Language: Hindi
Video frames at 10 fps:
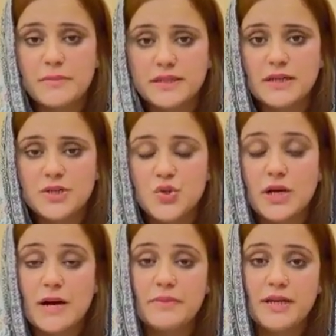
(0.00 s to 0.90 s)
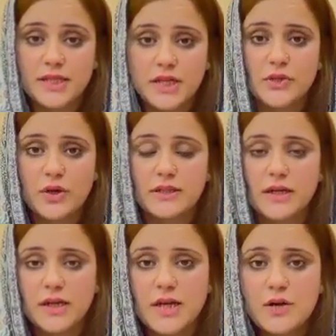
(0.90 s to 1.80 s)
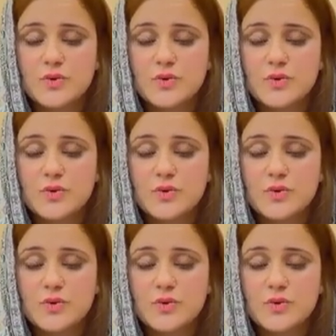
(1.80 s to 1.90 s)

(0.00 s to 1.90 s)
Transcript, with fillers: आमिर था जो एक आमिरियत का दौर था